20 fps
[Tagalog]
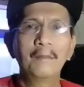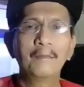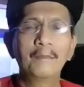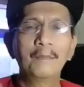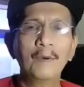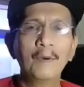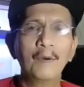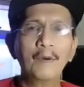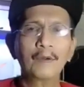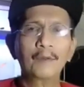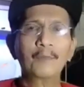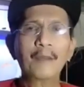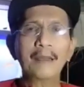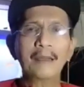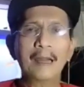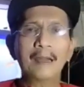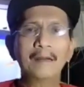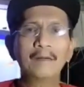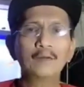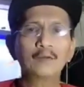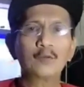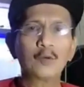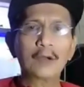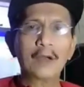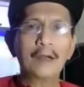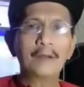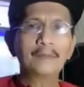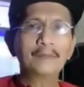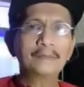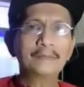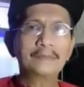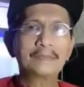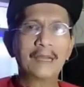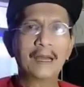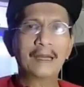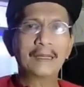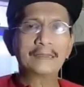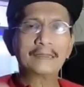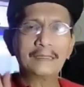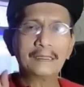More panalo to come
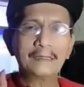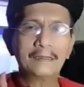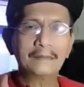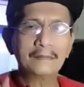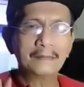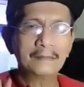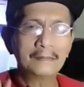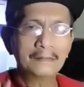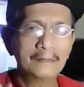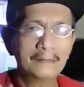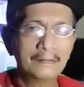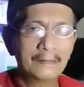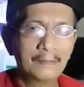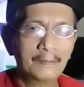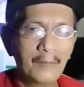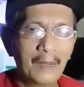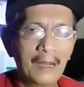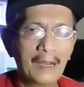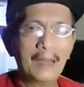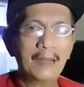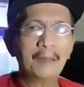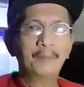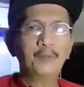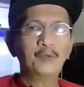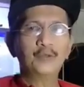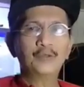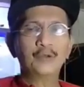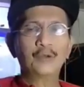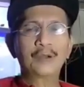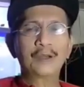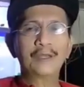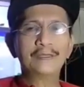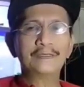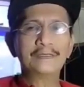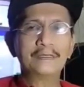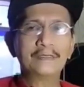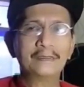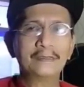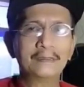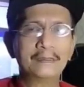sa ating mga future
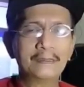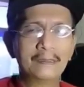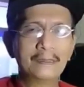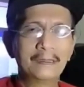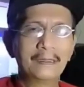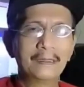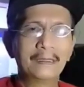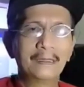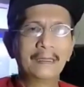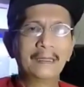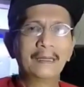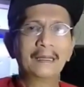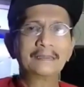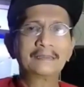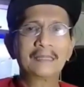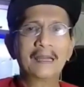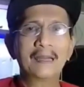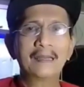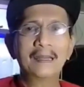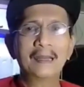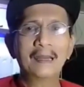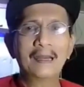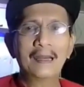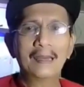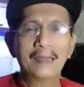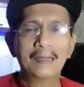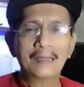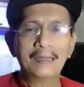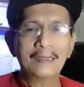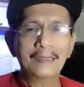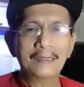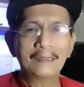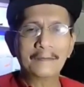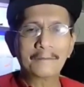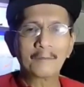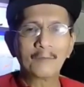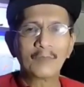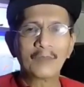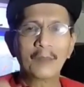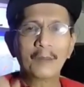racing. Sana ay
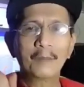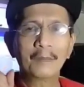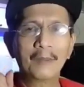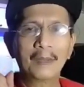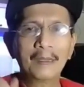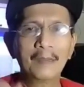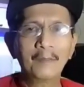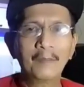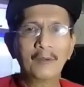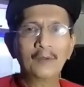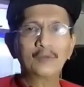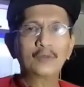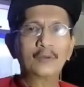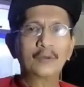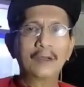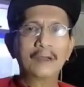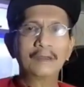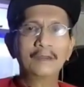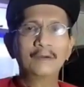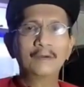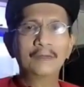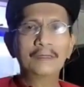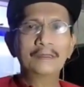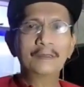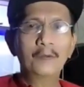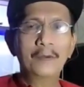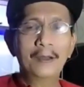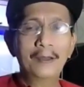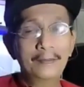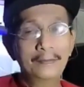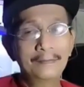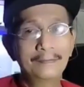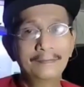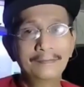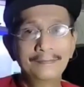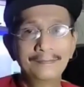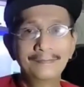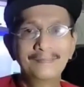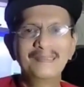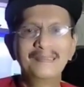ang iyong katawan
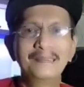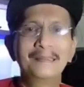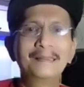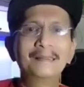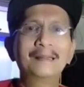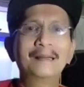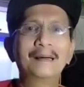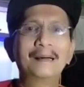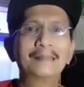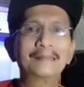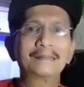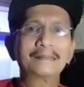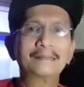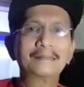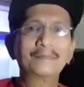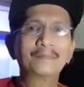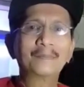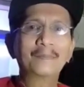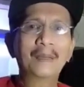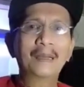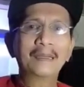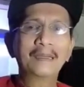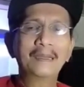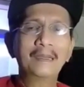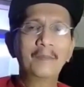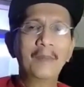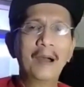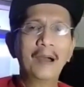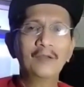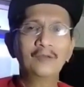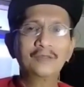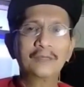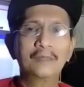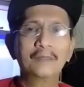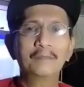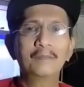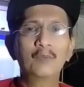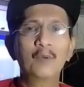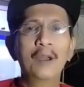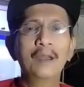at maging maayos ang
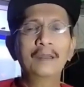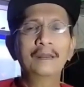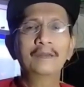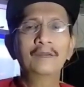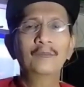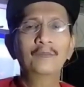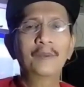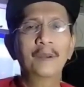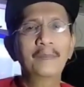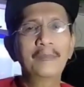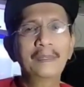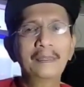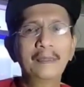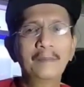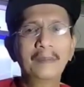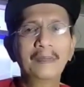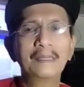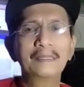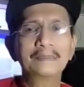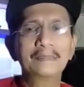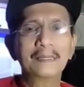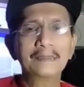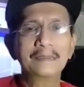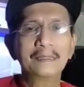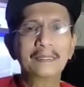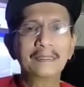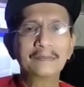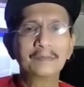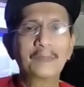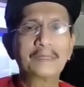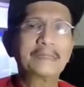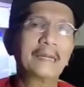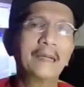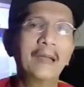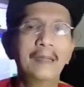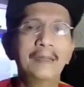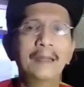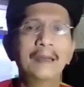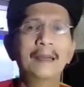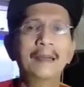buhay ng iyong pamilya, maging success,
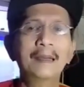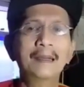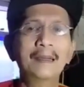masagana